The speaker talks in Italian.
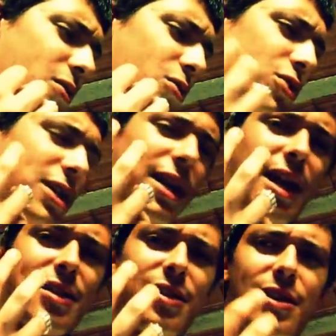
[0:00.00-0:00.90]
così
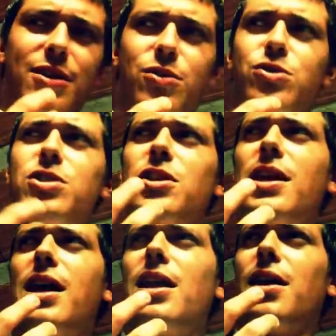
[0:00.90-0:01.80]
grande, così
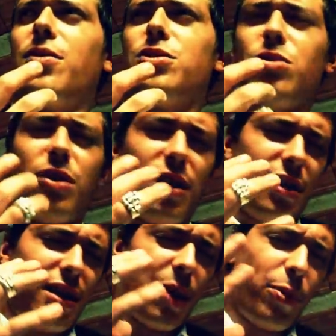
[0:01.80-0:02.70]
geniale, questo
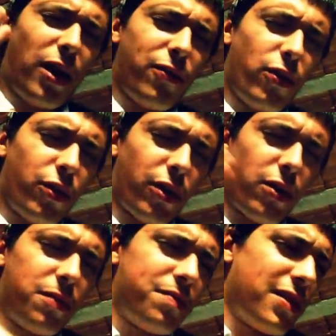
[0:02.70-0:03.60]

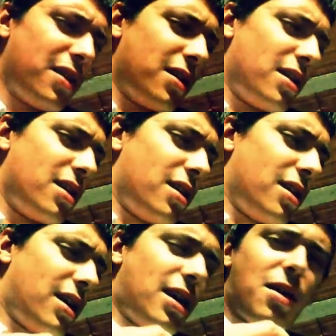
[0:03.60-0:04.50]
capolavoro,
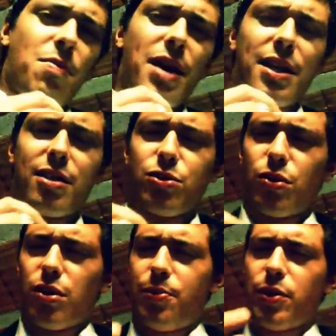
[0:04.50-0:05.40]
che merita
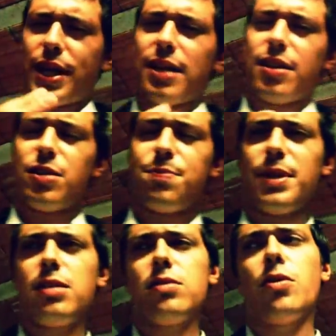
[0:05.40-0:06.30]
solo il più grande
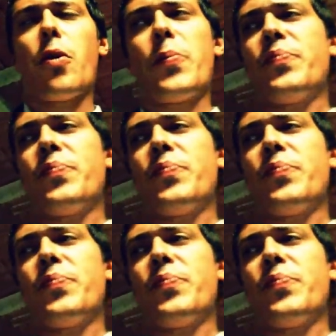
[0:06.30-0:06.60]
rispetto.